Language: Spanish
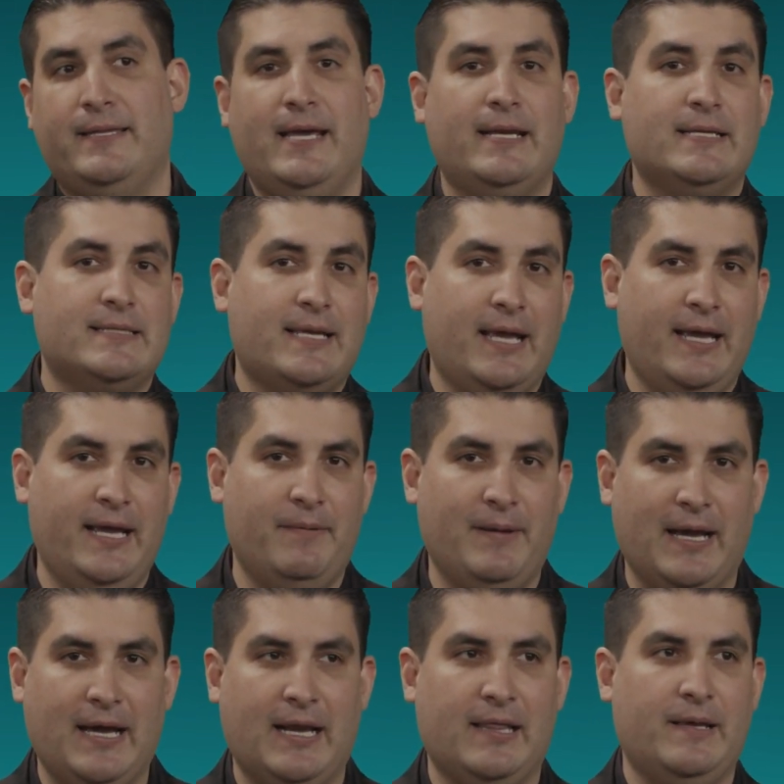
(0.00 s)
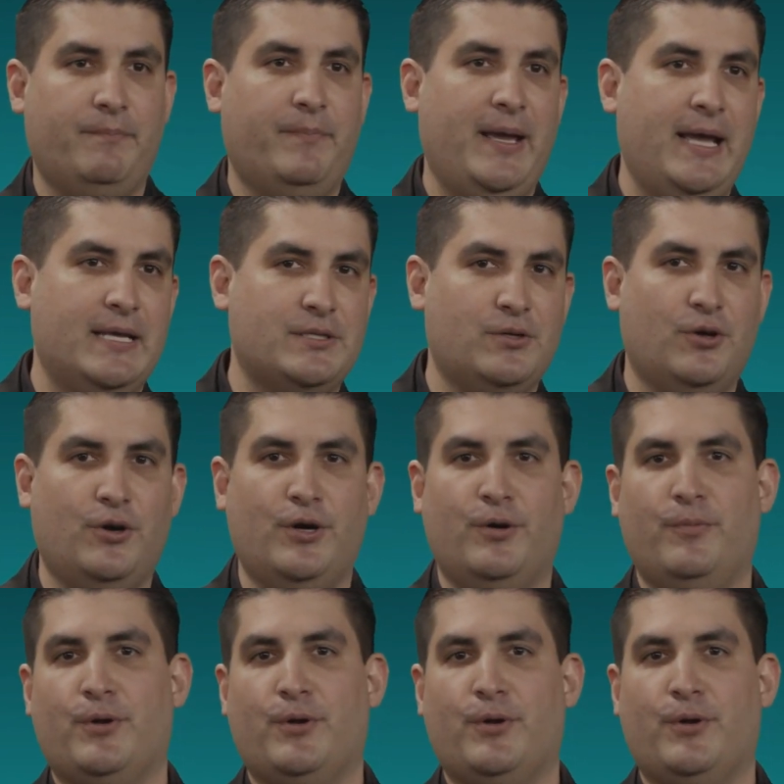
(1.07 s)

tienes que bajar de peso